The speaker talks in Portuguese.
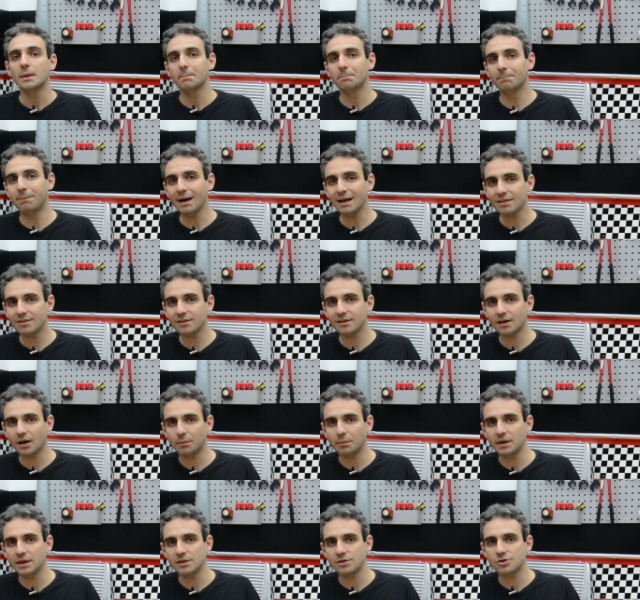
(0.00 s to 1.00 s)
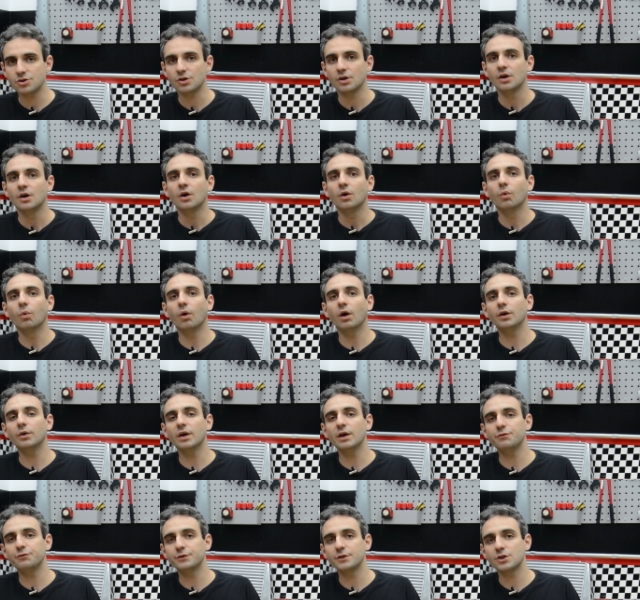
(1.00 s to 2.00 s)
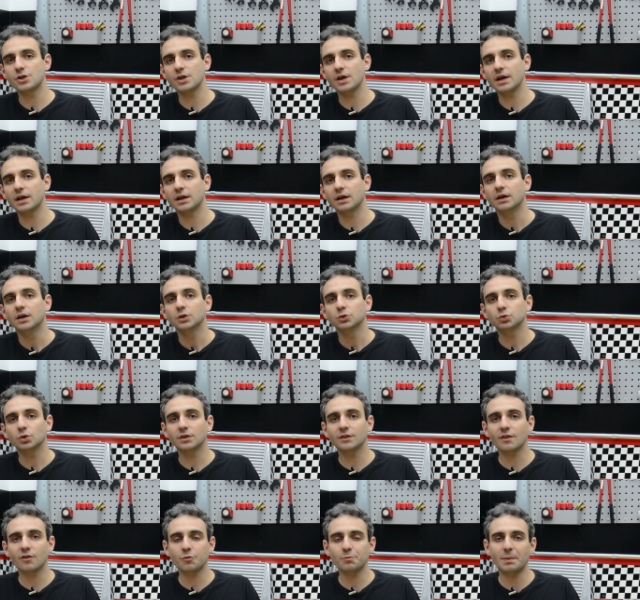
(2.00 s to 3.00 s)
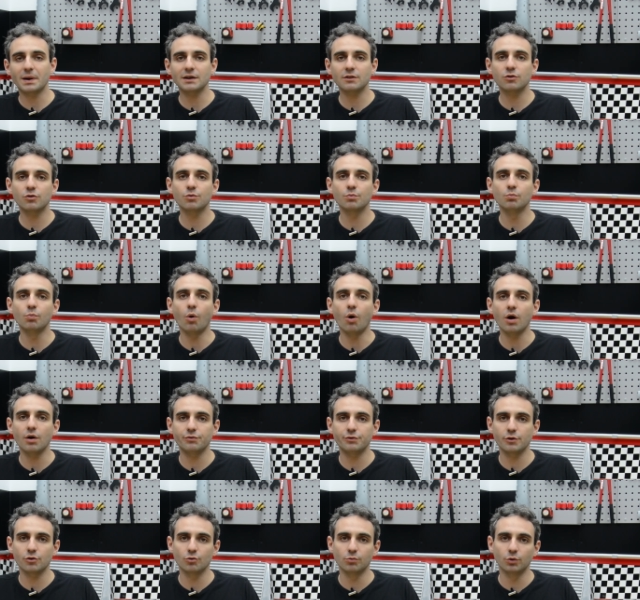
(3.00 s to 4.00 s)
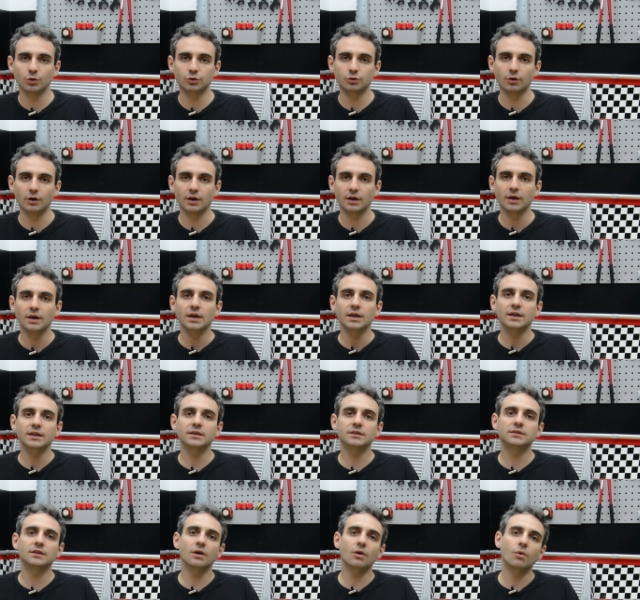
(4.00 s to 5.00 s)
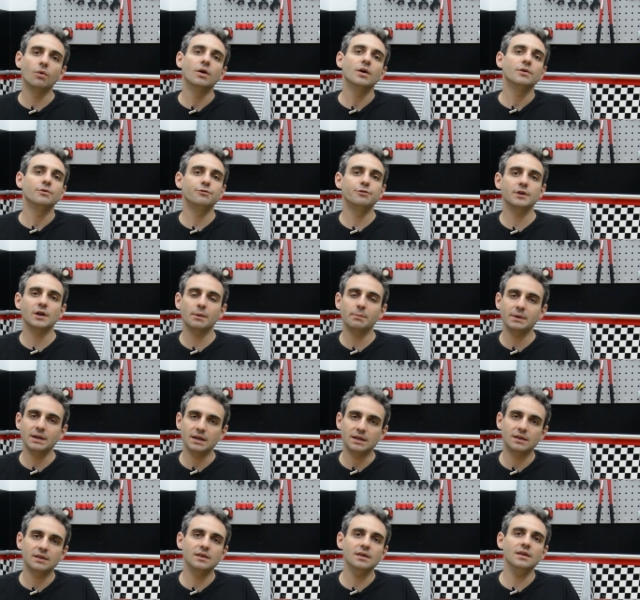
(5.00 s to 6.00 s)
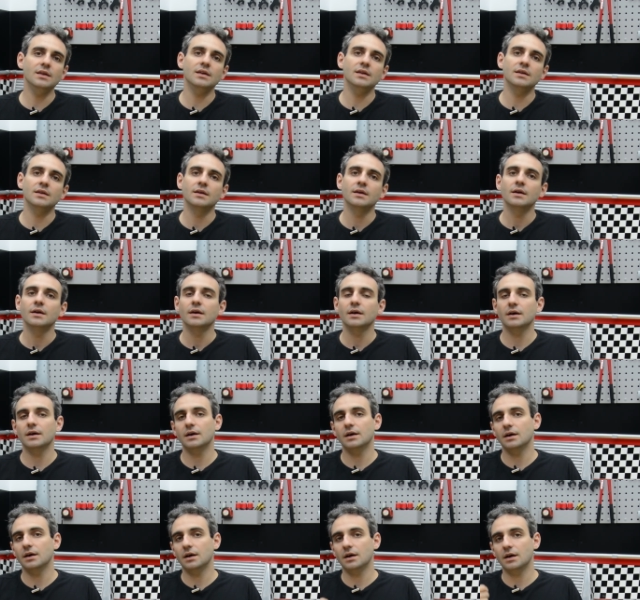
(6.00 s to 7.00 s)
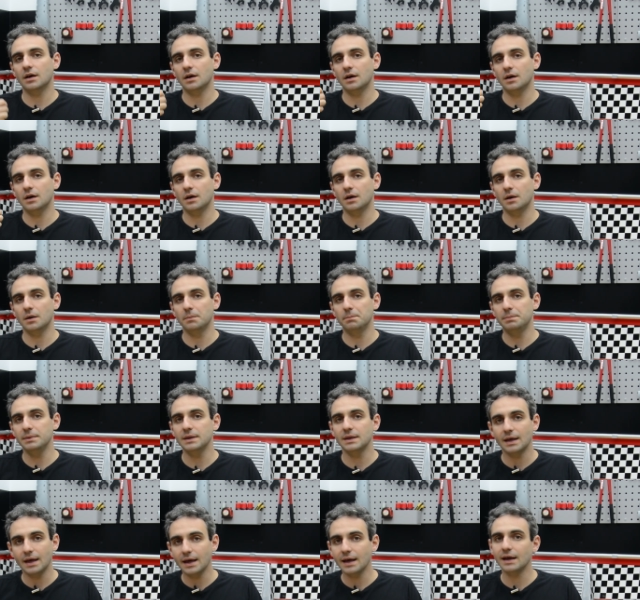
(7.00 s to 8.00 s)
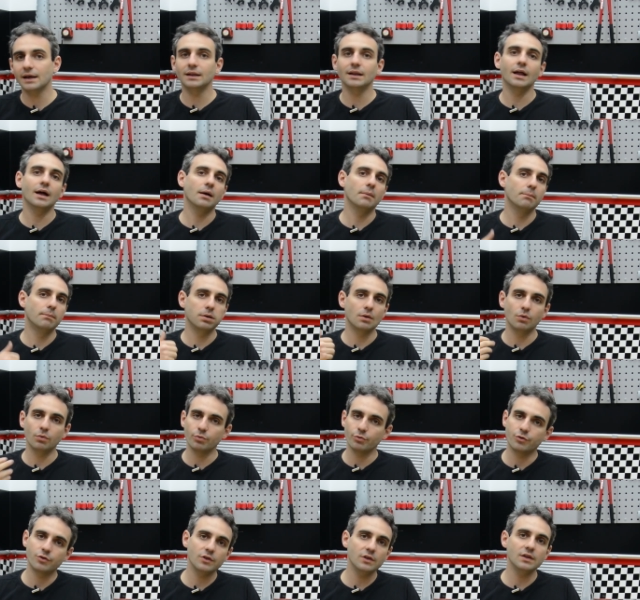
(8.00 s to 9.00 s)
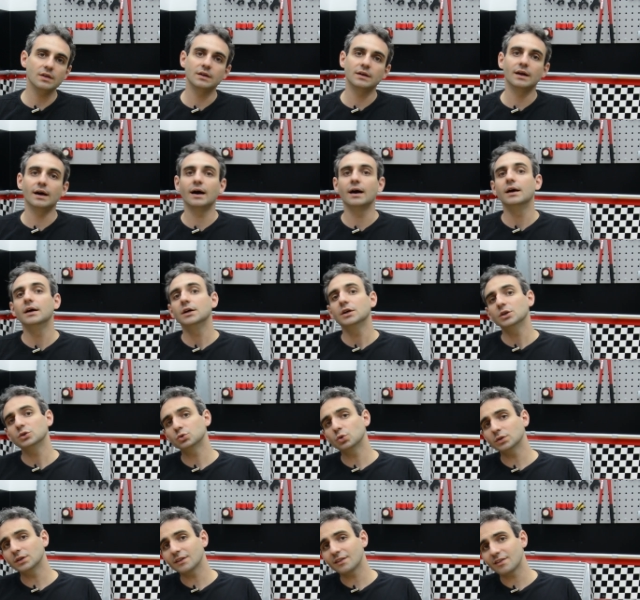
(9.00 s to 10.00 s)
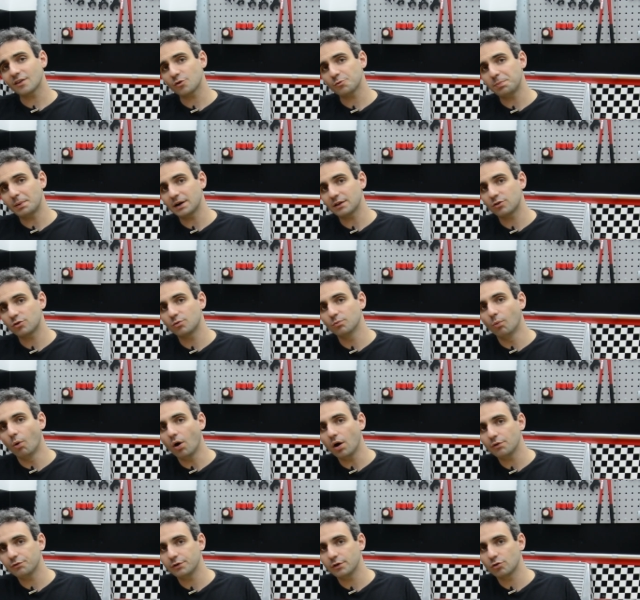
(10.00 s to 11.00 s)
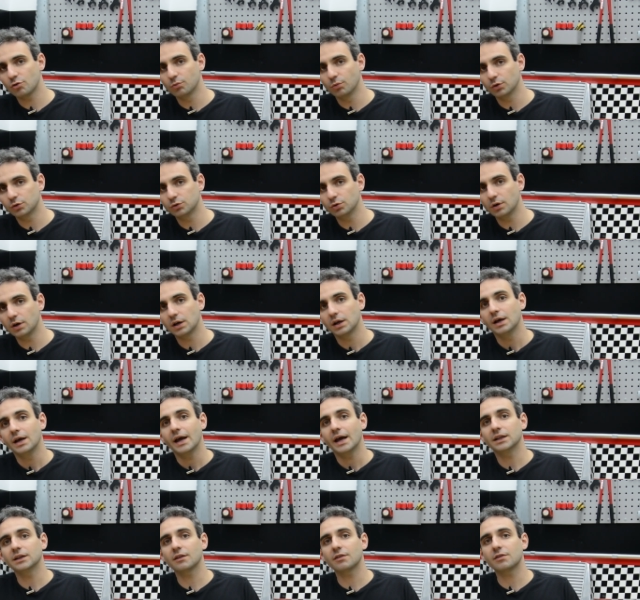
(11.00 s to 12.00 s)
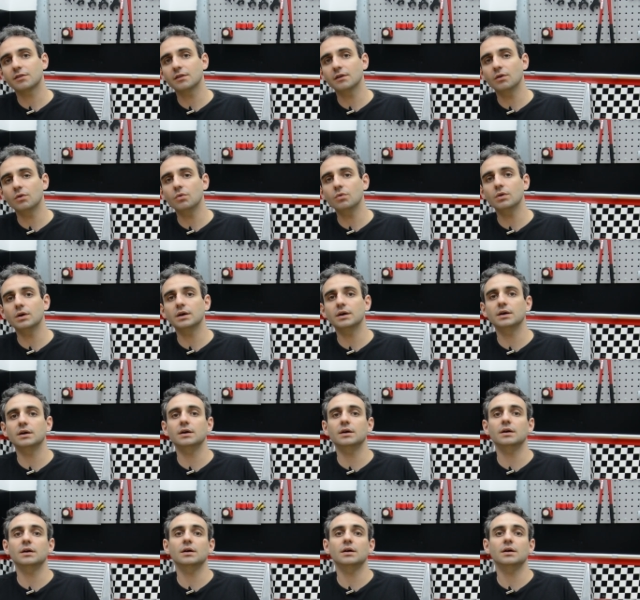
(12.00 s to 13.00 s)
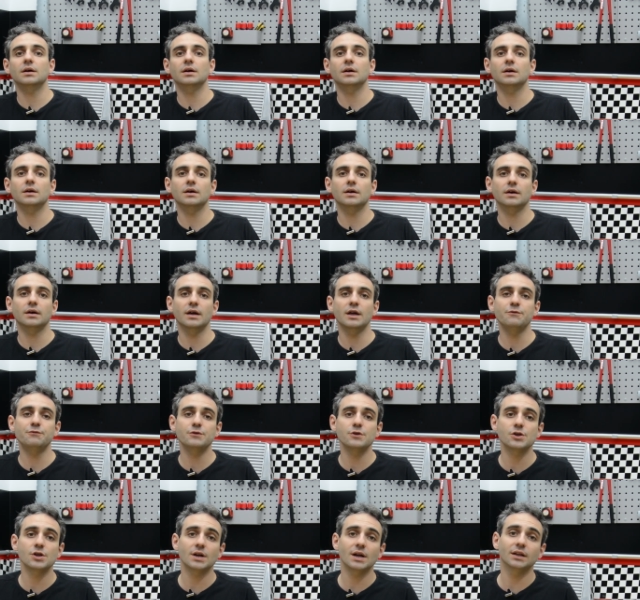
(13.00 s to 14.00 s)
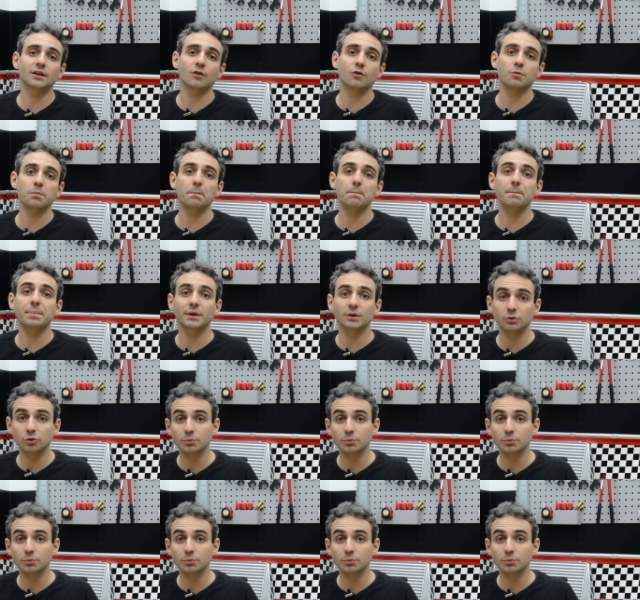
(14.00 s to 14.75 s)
Basicamente, o óleo refrigera todas as partes móveis do motor. Então, vira brequim, é, biela, bronzina, Todas essas partes móveis do motor, elas são ah, refrigeradas pelo